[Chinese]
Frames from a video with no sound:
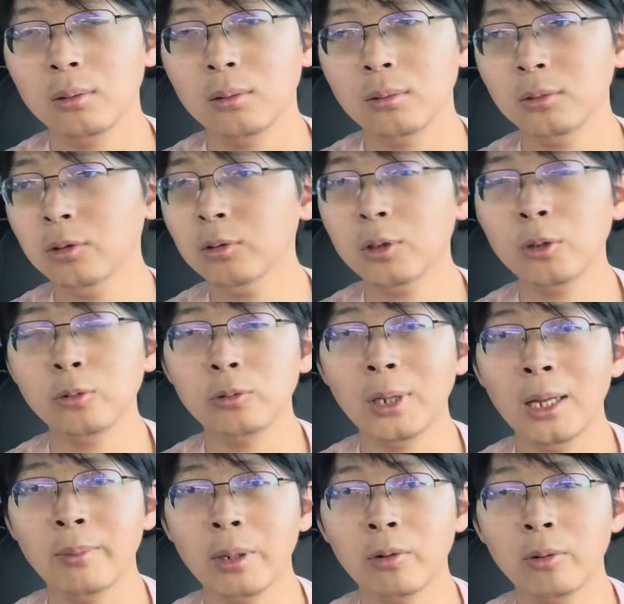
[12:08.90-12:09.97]
就偷渡
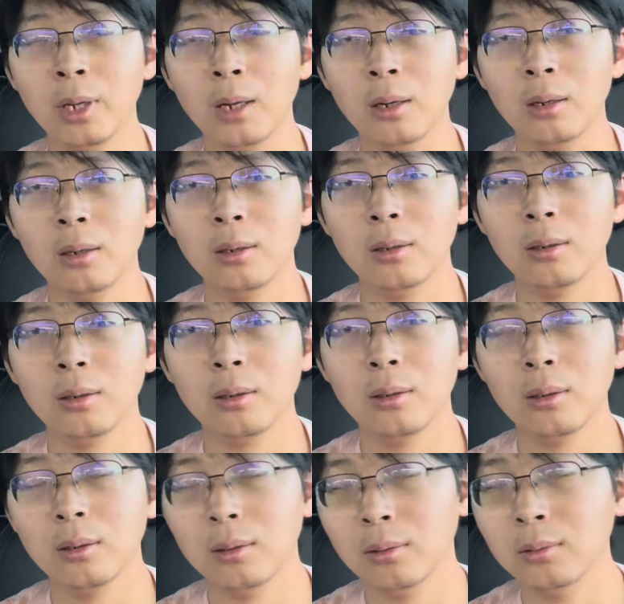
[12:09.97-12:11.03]
来美国了，
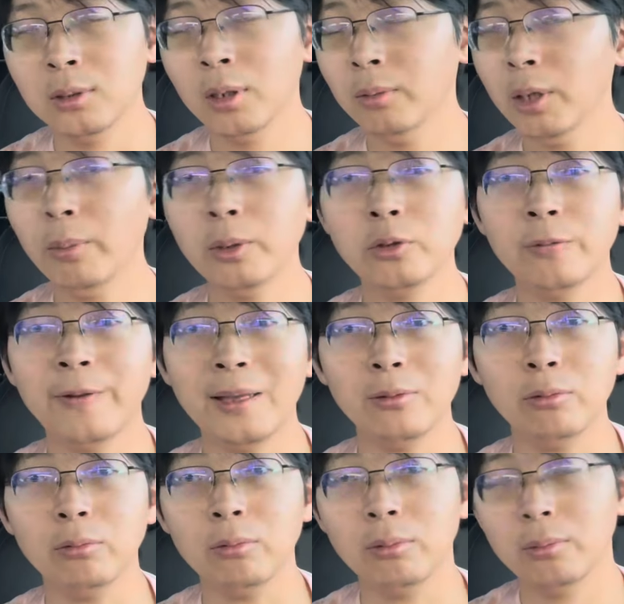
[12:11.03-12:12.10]
人们要么就贩
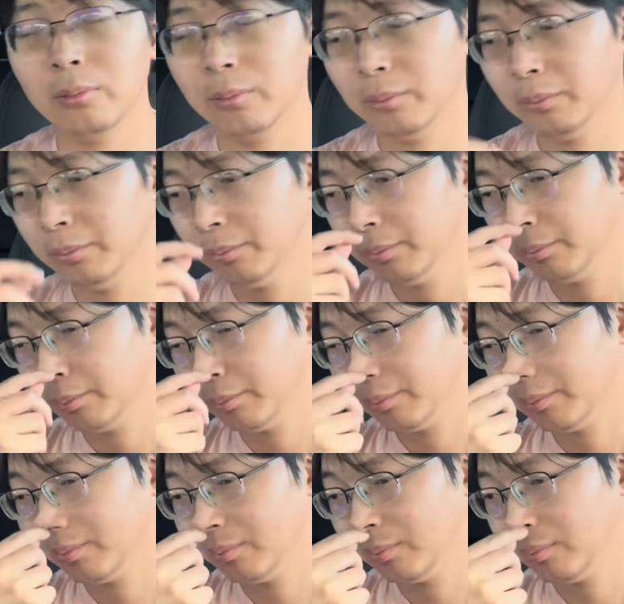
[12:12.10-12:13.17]
毒，
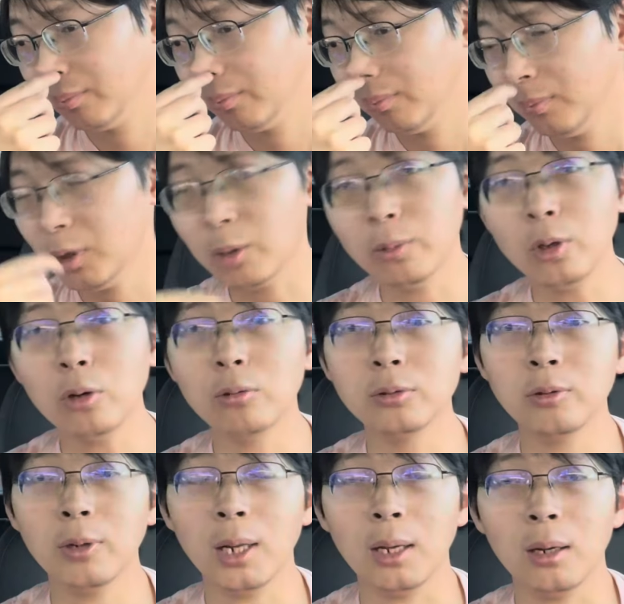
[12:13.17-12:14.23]
找不到工
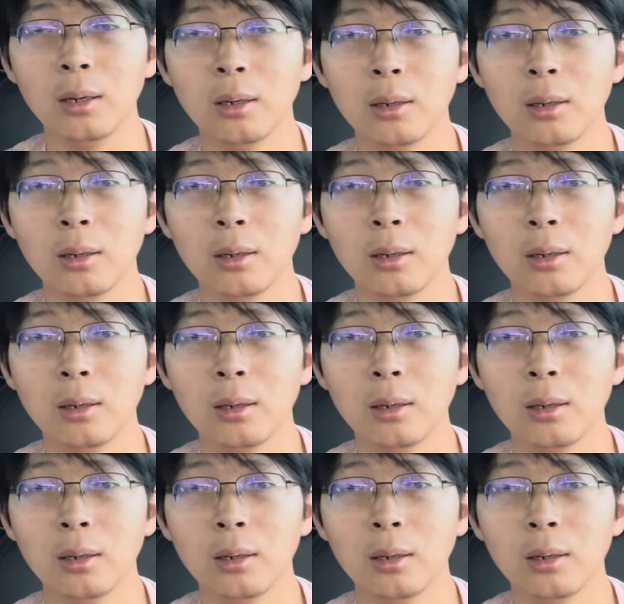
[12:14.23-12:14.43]
作了。